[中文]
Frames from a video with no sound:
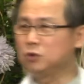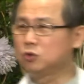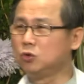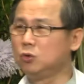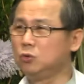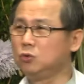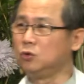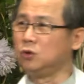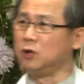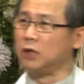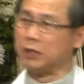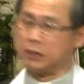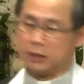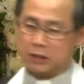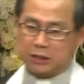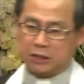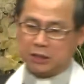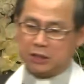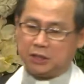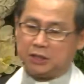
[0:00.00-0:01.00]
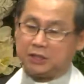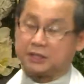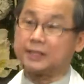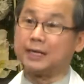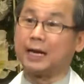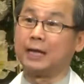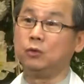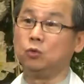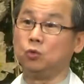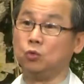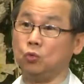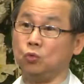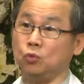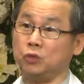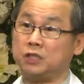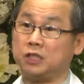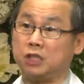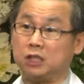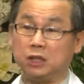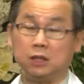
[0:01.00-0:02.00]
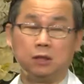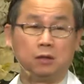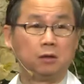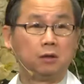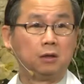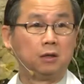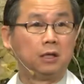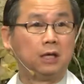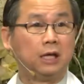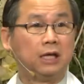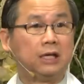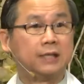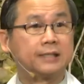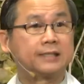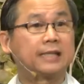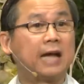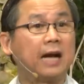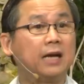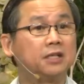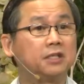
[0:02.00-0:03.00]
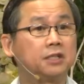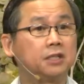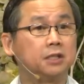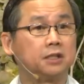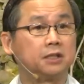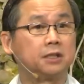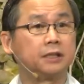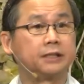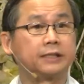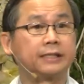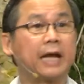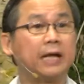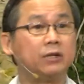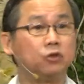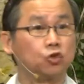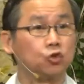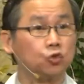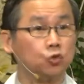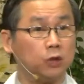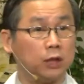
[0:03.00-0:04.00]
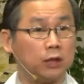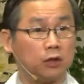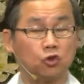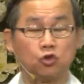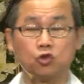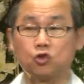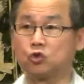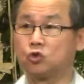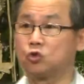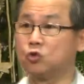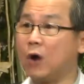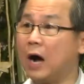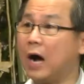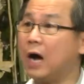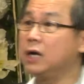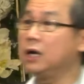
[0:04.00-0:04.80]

中国人一三五七，丧事是单数的，双